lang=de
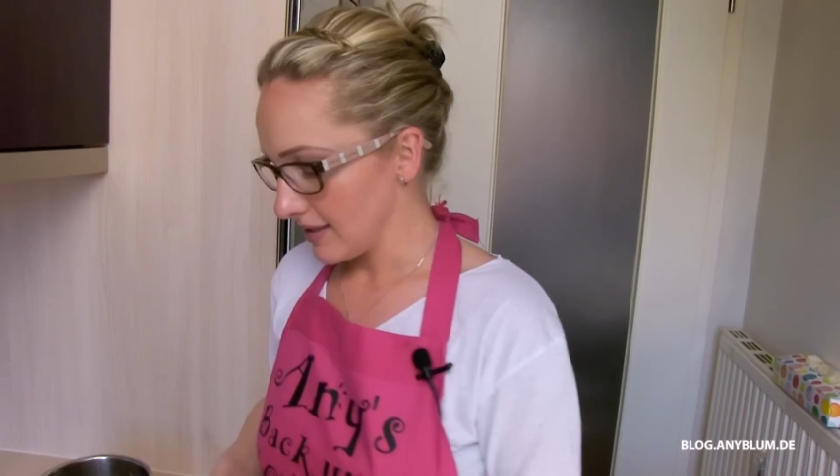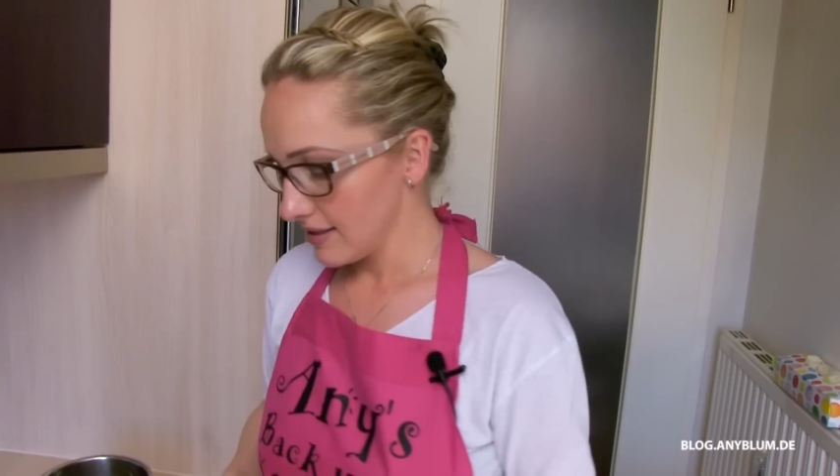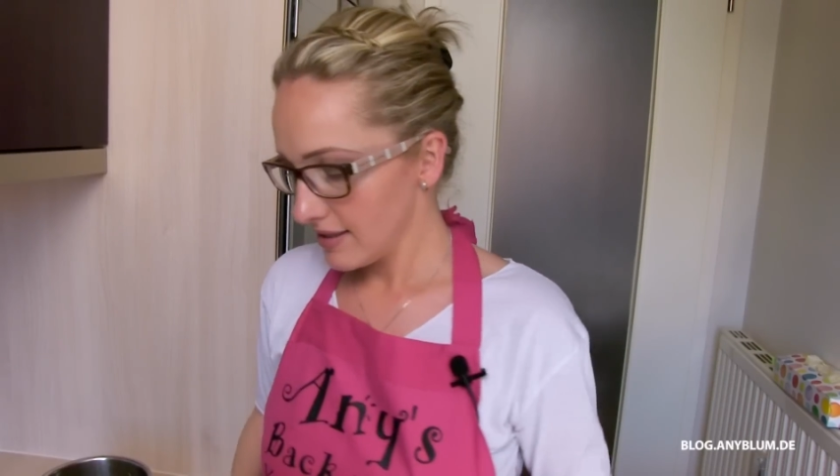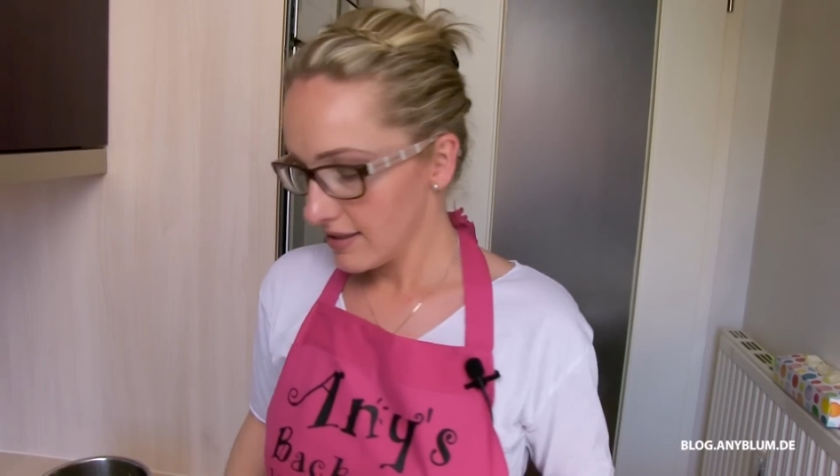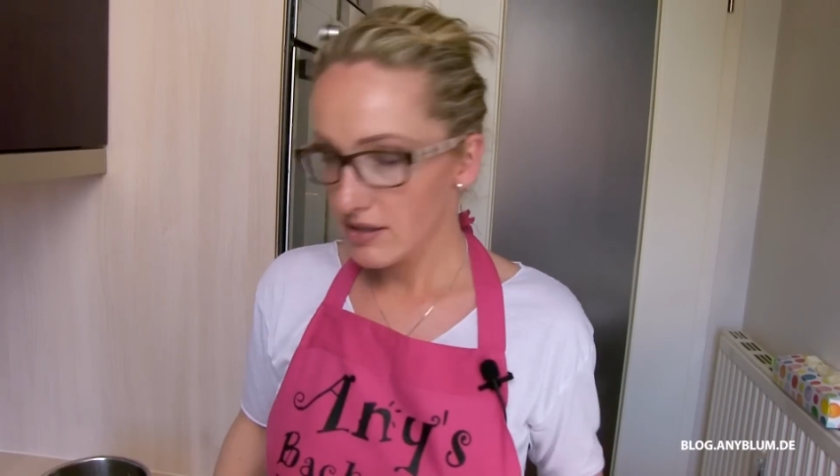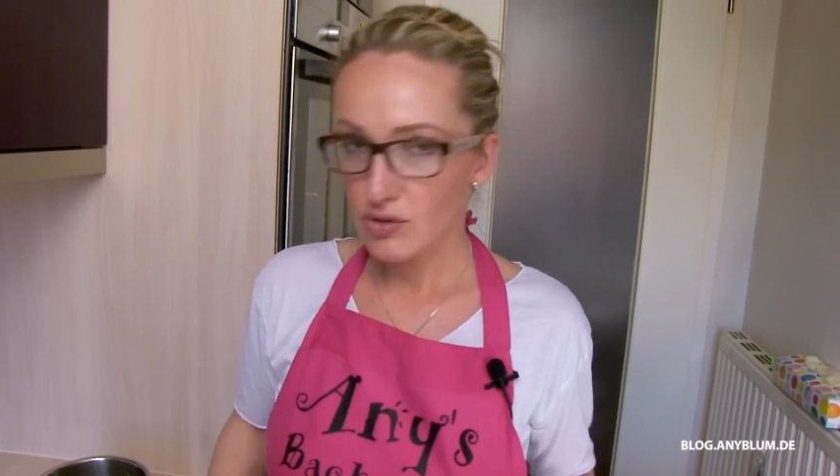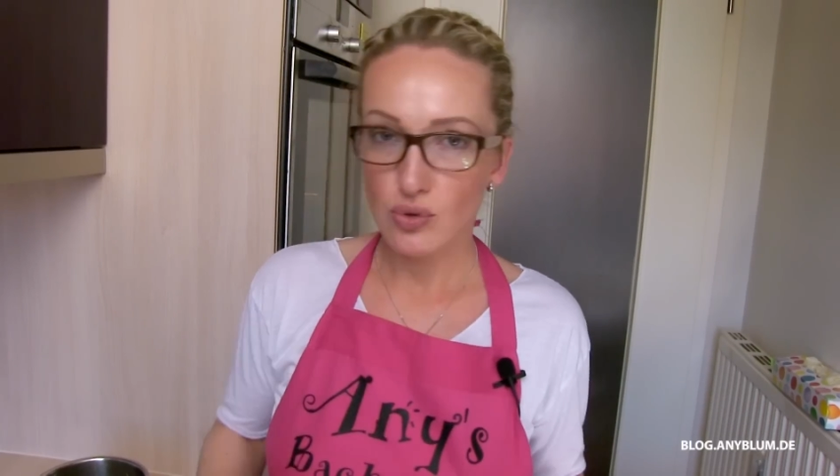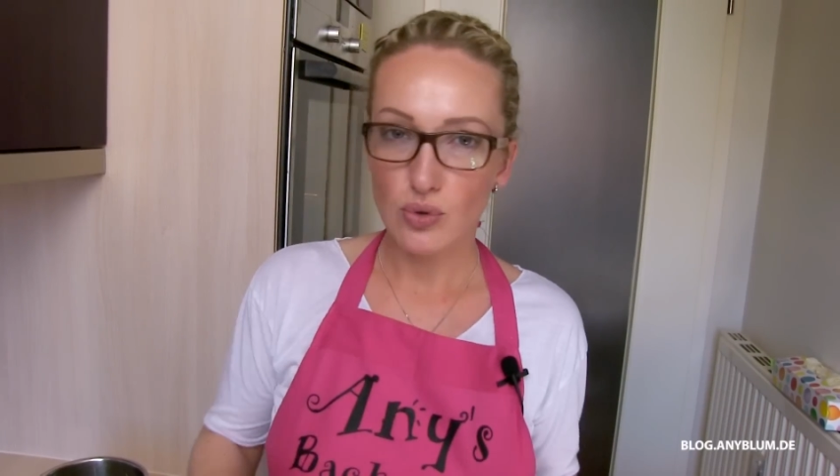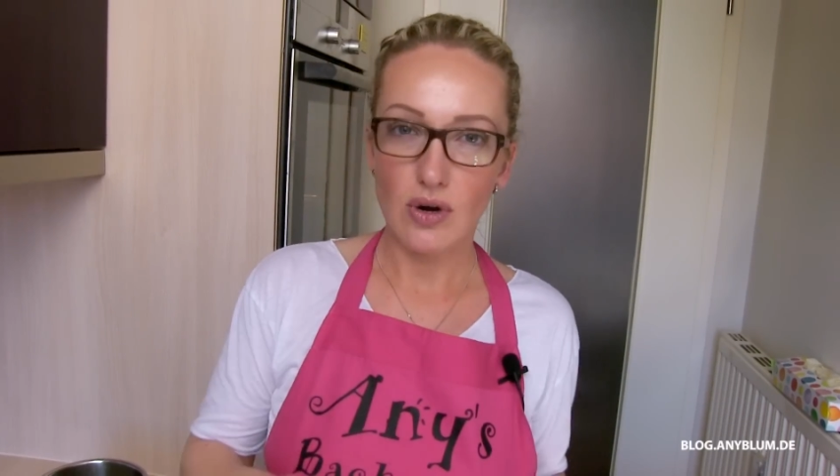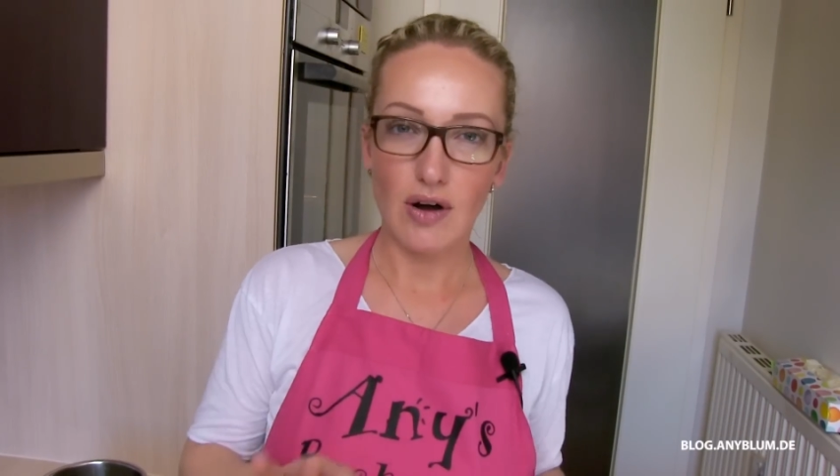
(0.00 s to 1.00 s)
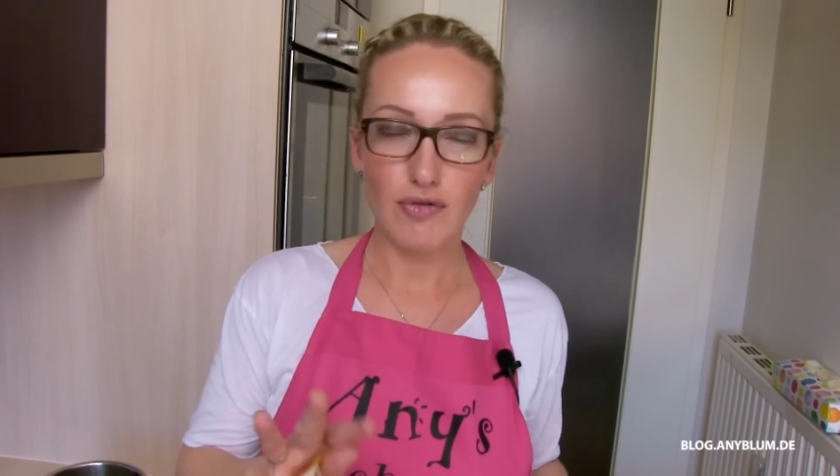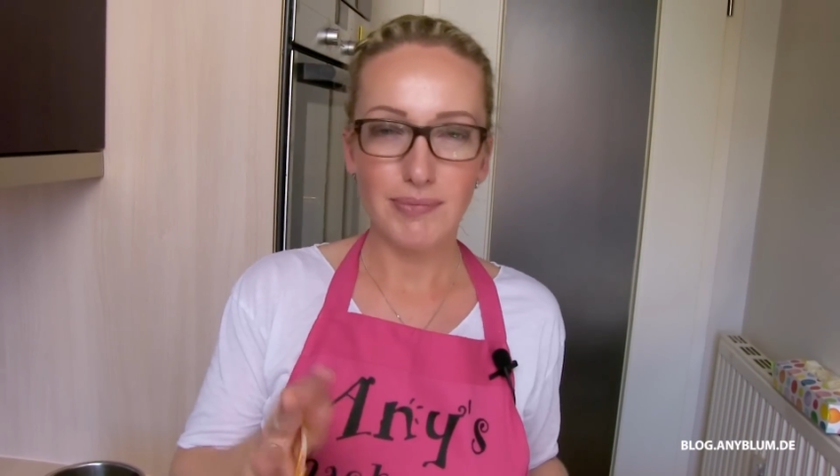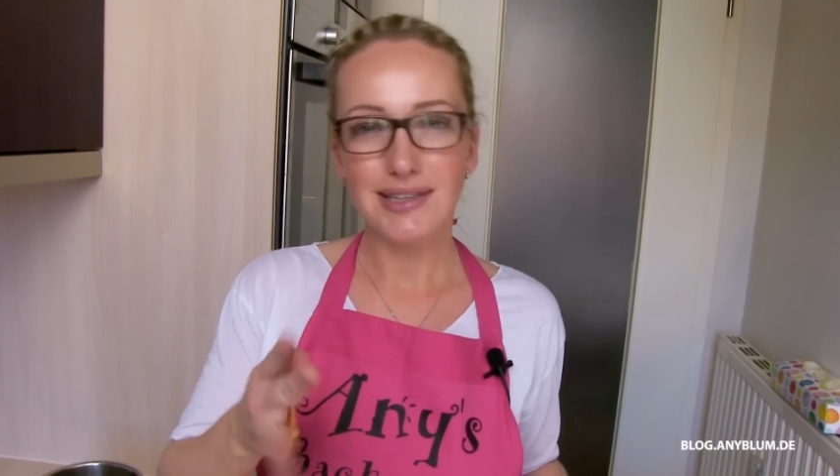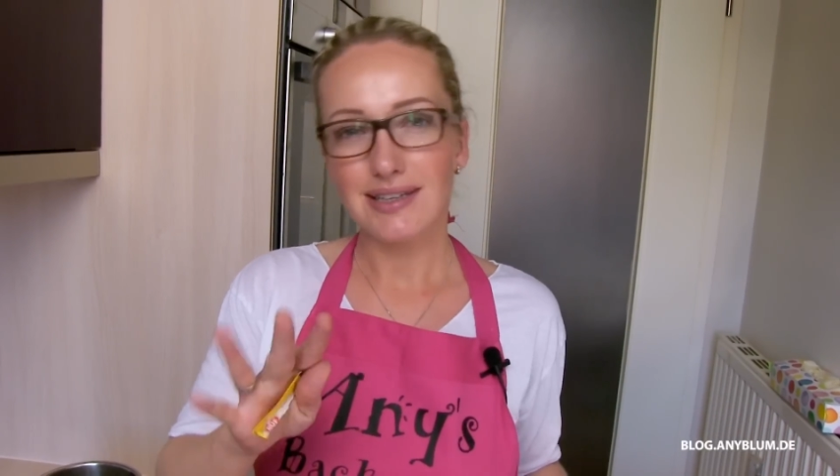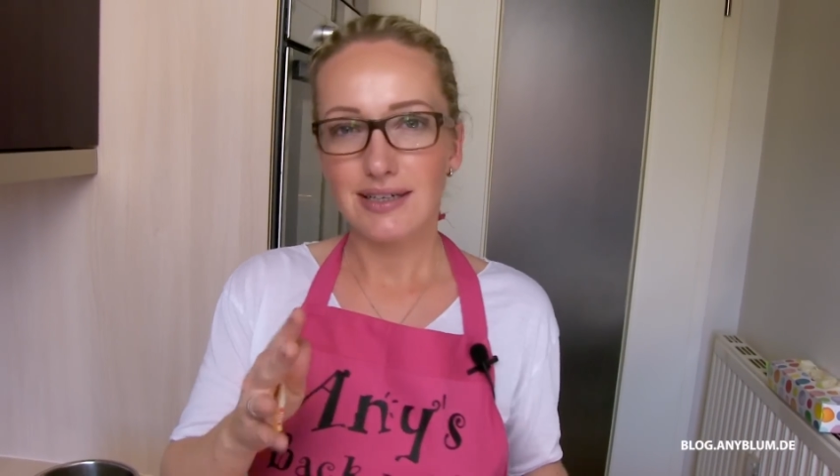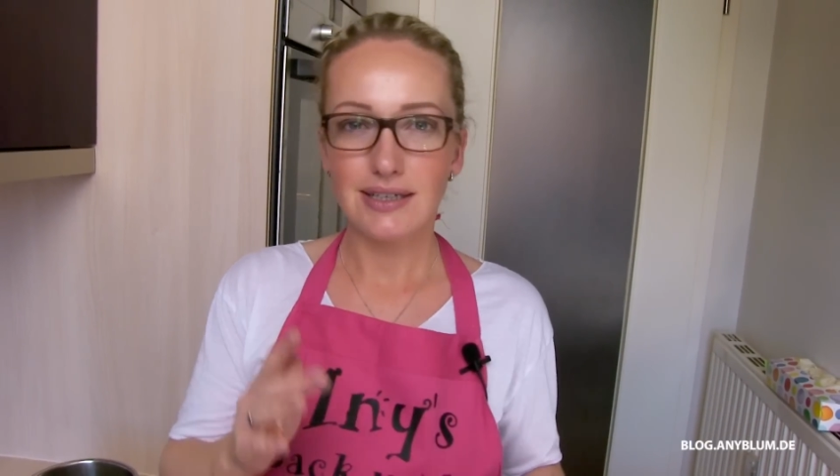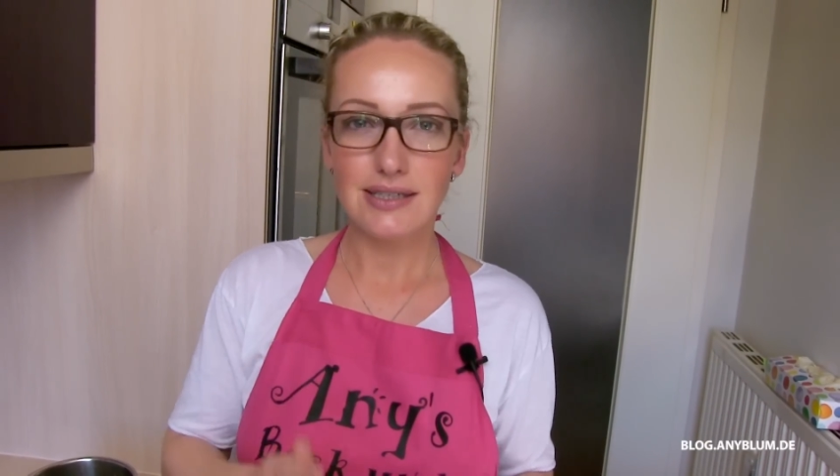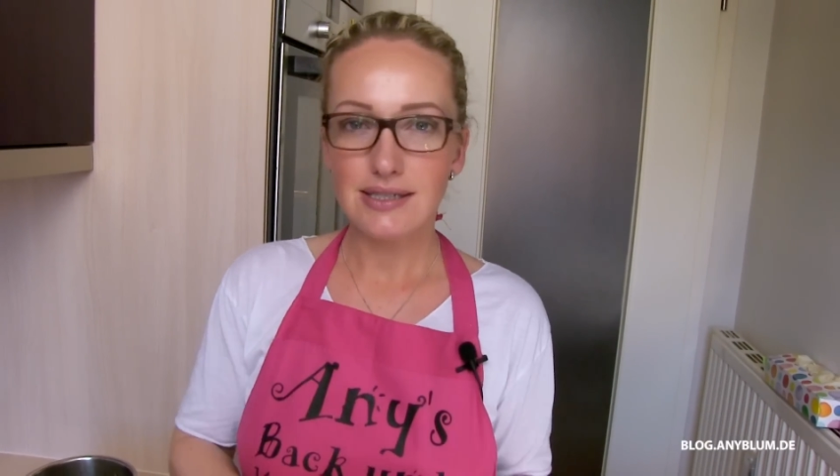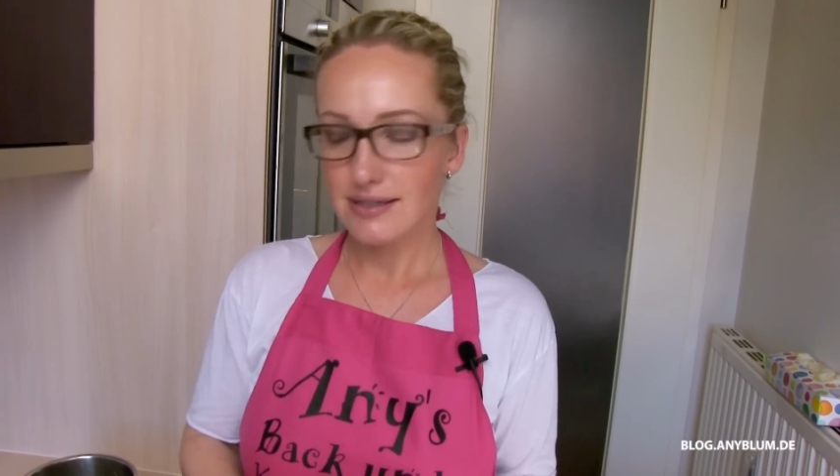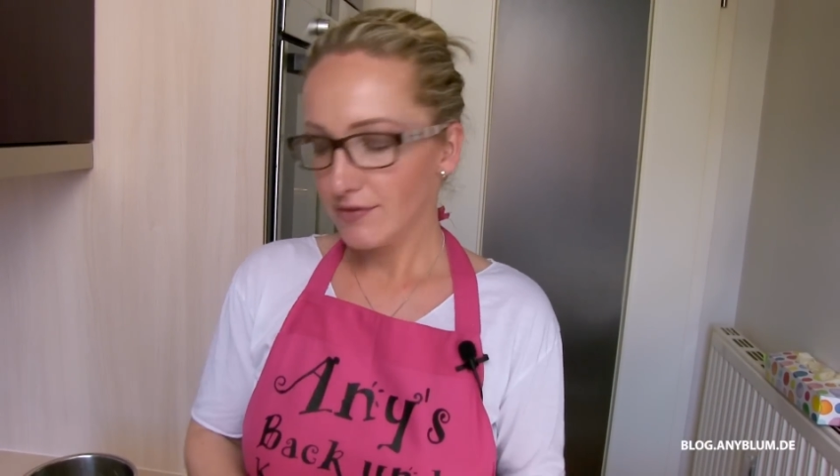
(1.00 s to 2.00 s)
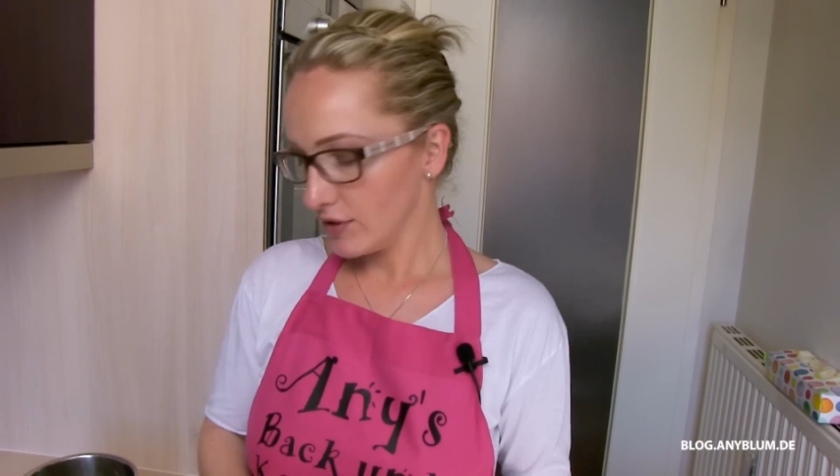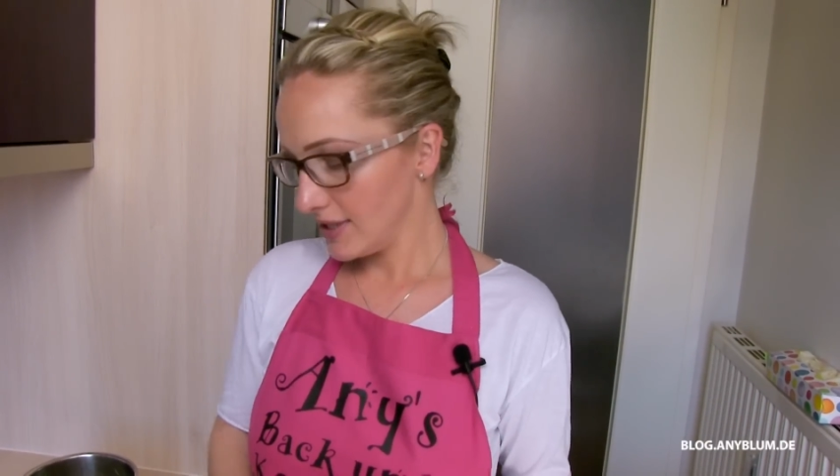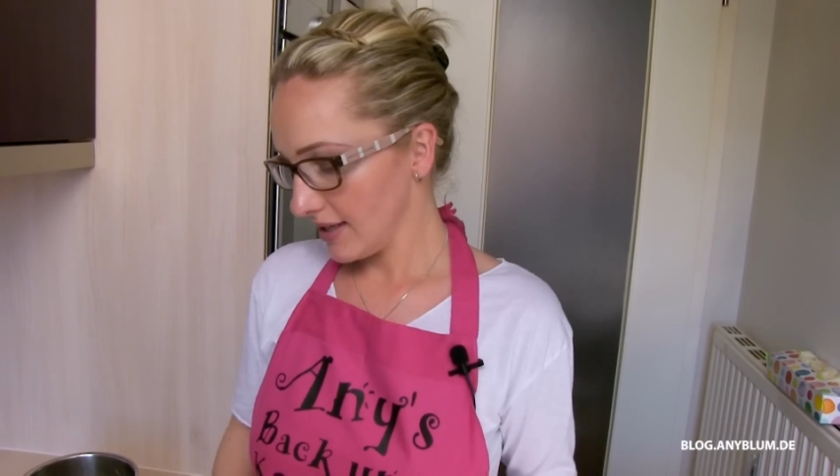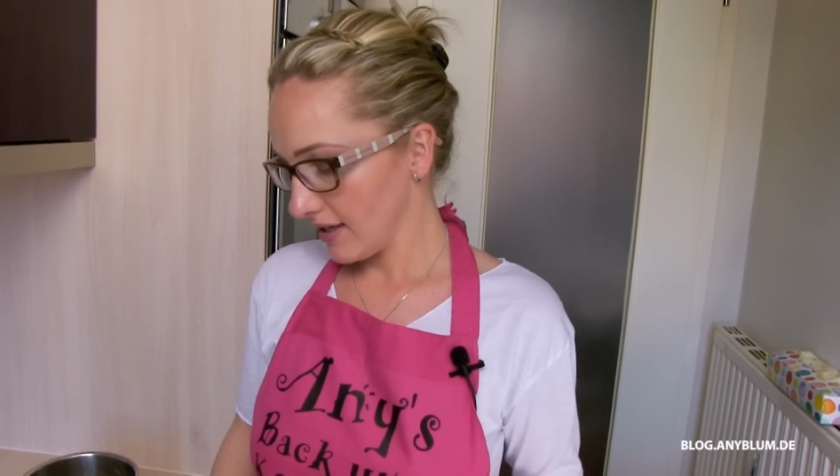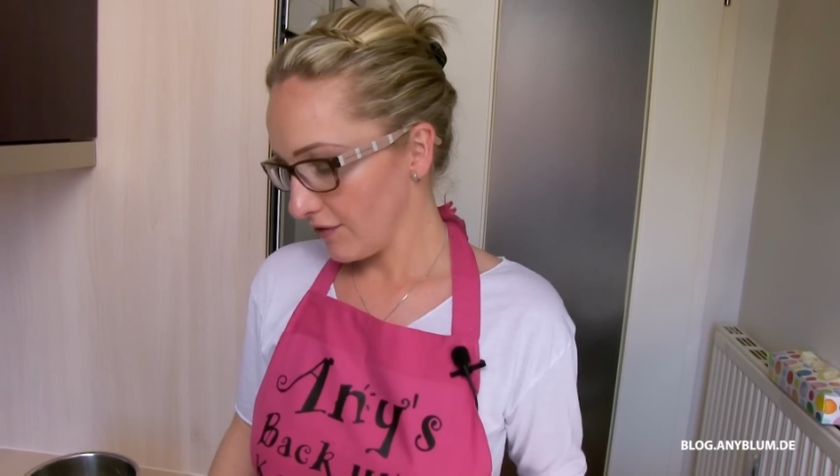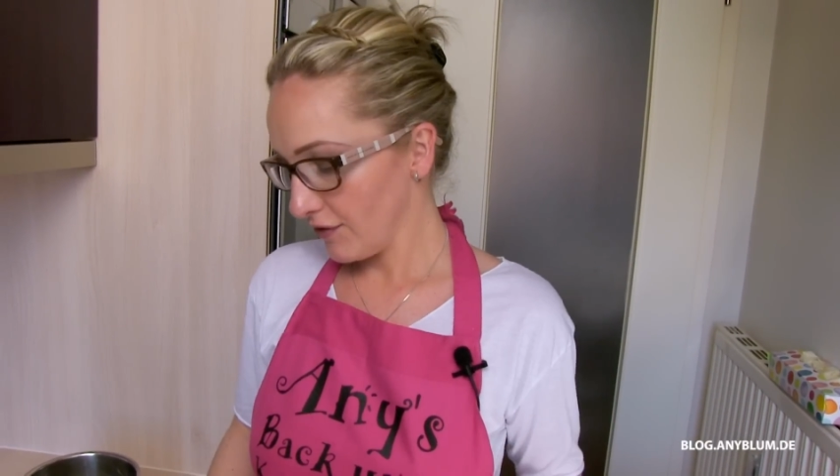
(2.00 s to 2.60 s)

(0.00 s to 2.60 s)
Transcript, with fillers: Ganze so auf mittlerer Hitze für ca.